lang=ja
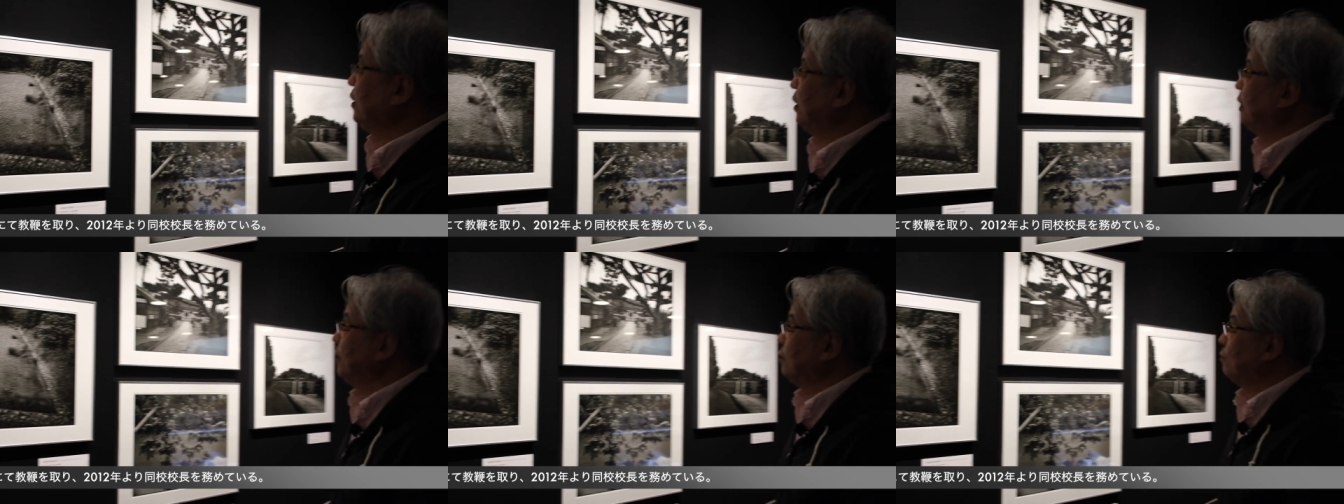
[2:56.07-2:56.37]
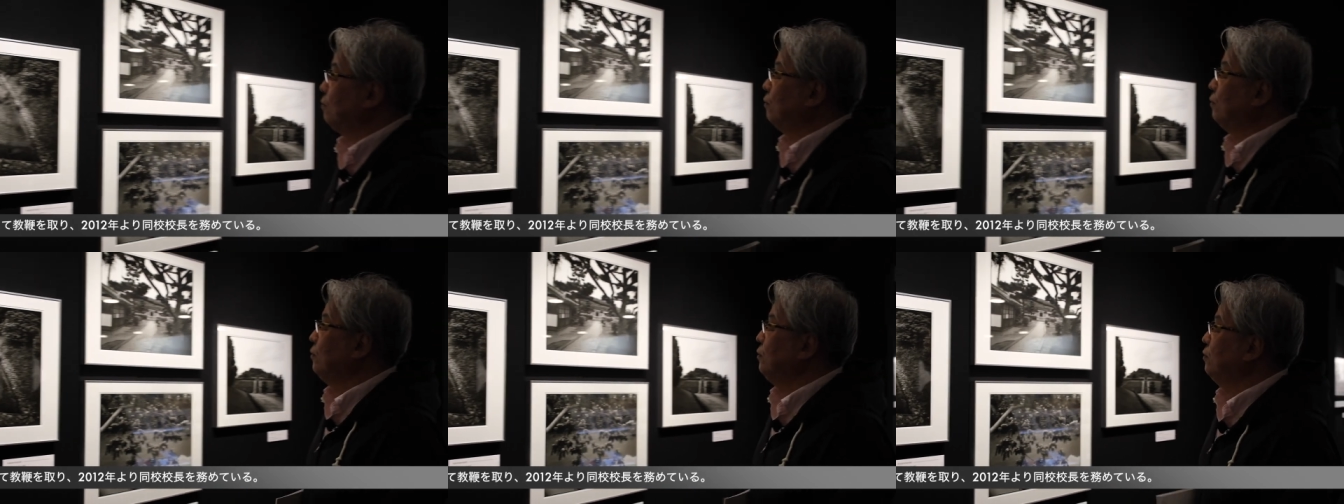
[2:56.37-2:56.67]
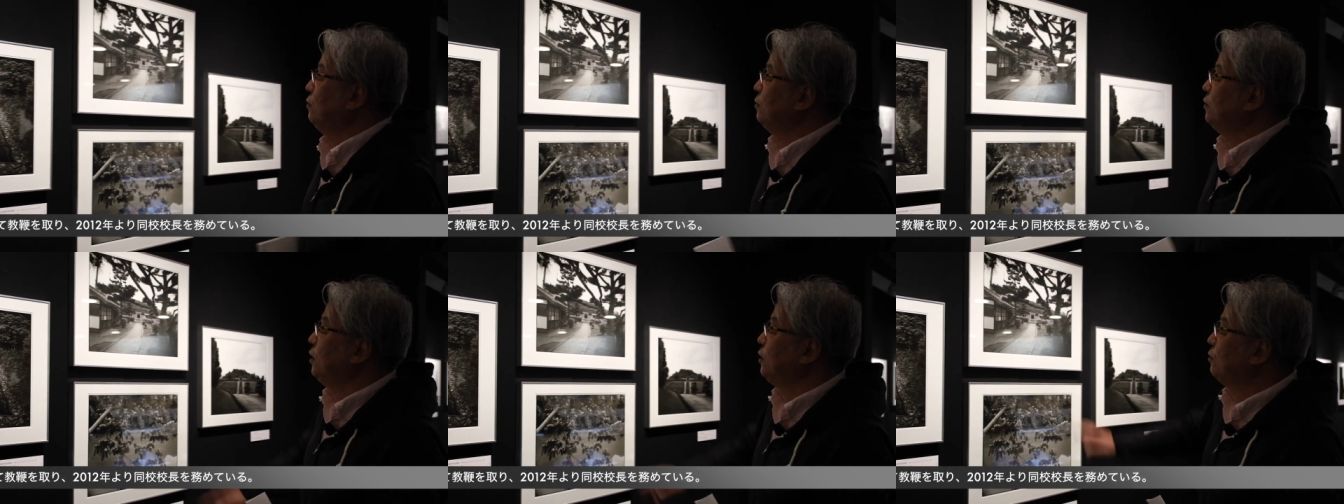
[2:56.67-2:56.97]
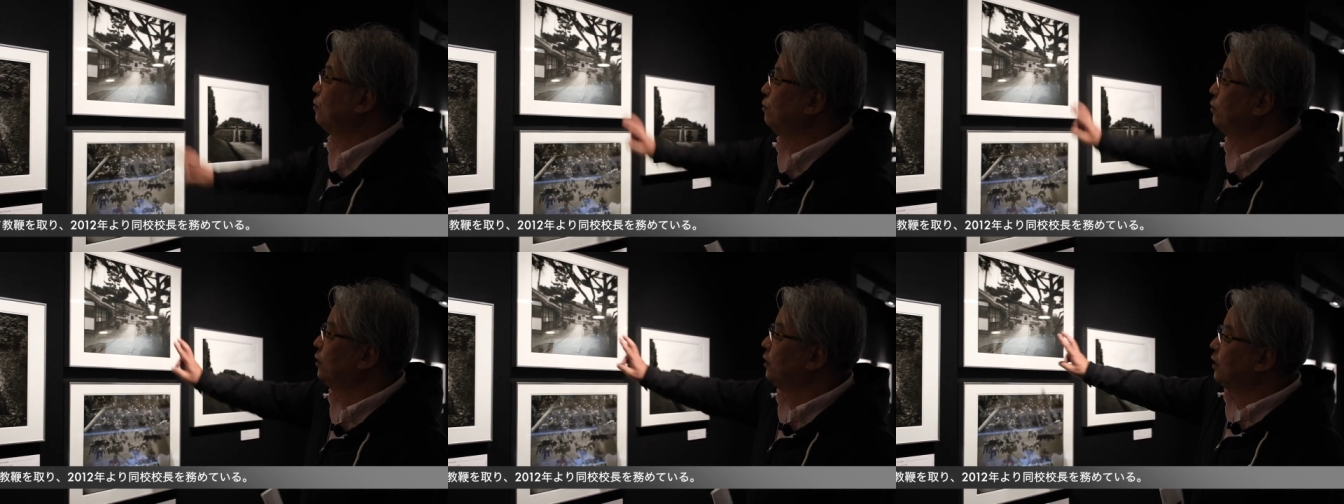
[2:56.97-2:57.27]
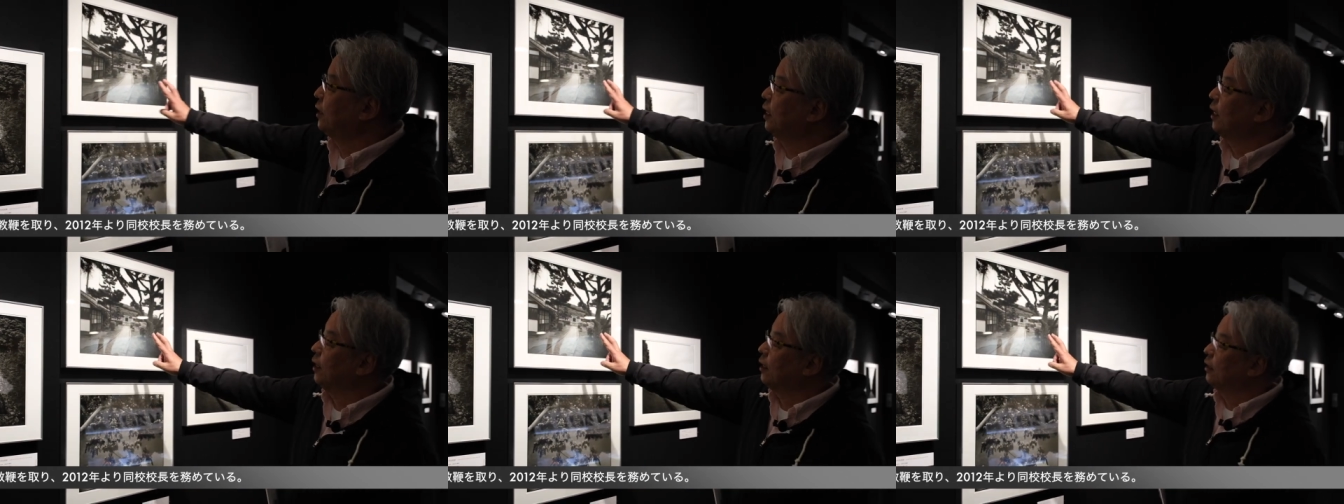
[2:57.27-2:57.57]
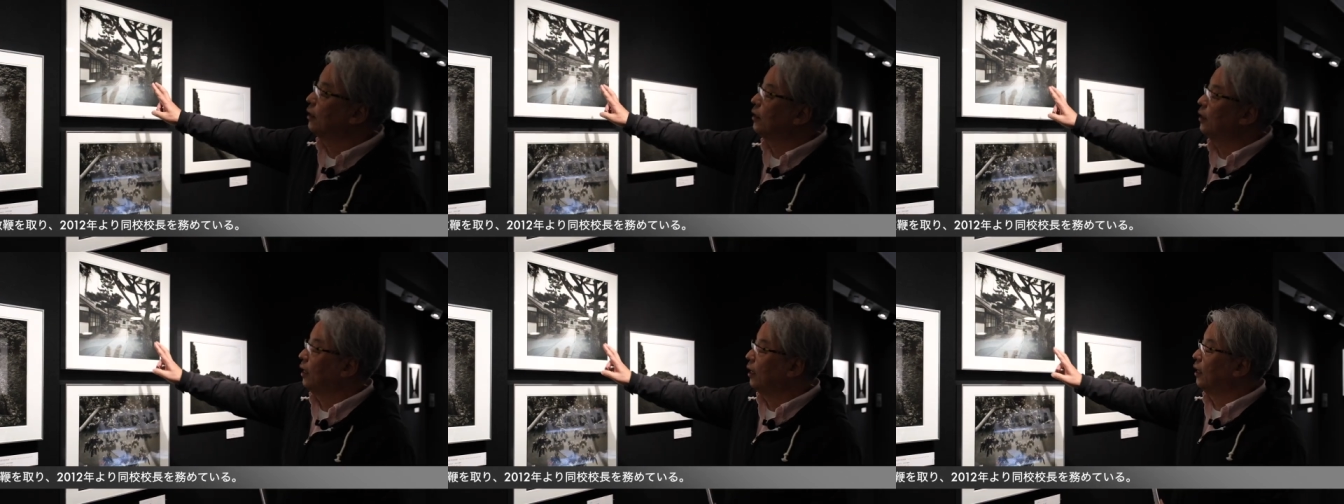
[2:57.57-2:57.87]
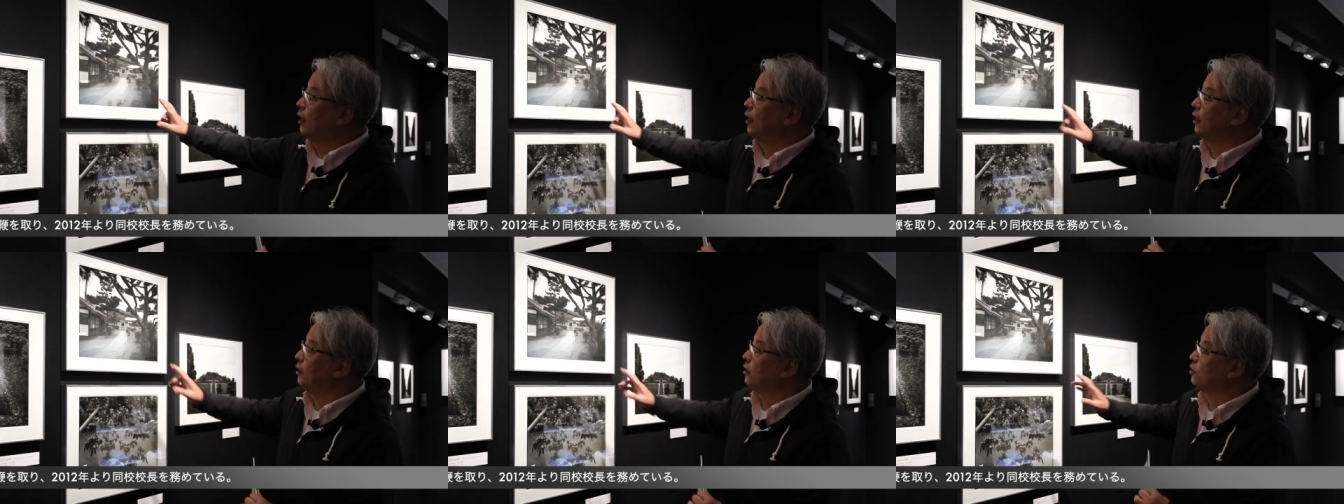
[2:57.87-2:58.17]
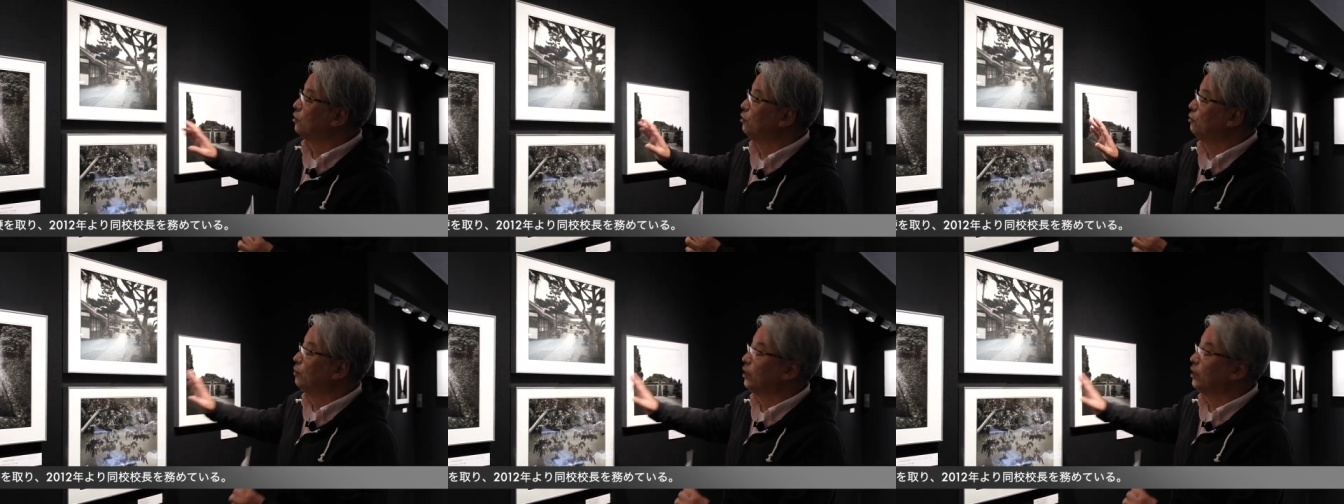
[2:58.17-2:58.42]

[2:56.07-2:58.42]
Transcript: 体こういうふうに鳥居があって正